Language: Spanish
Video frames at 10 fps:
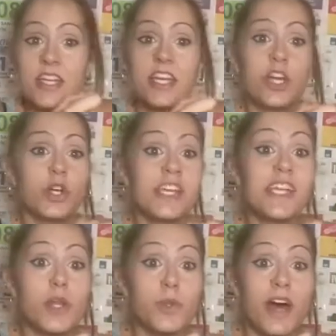y cosas
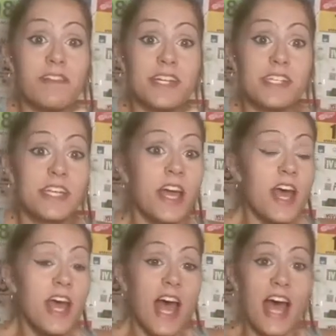saludables.
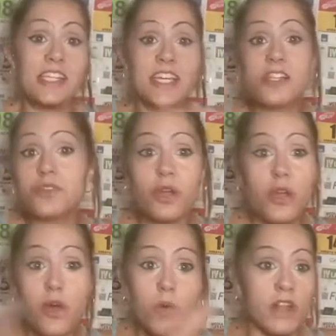Así que esos son
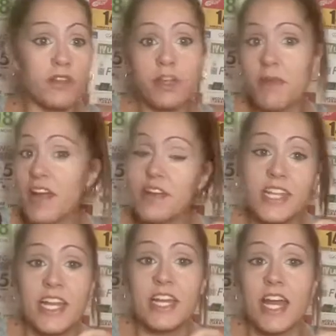los cuatro temas que va a
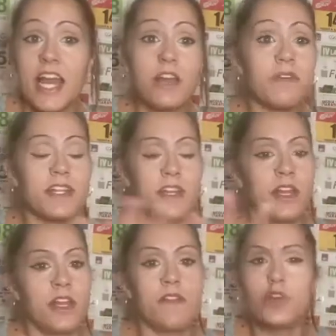tener el canal, no va a
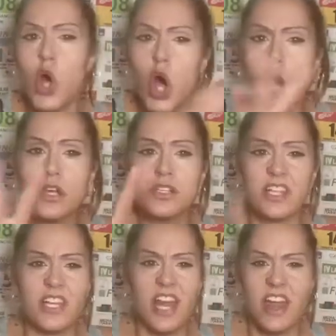tener ni vlogs
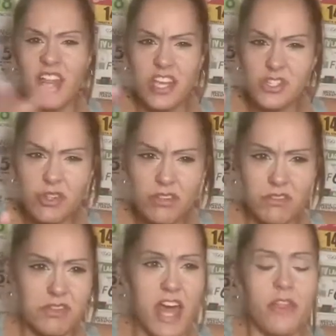ni nada de eso,
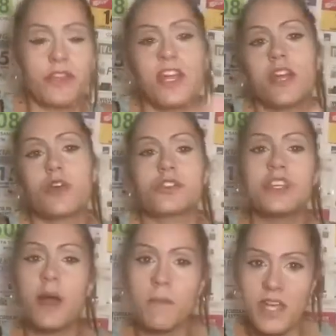o sea, donde
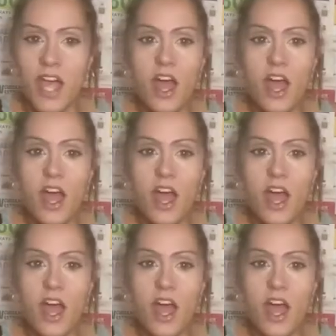cositas mías,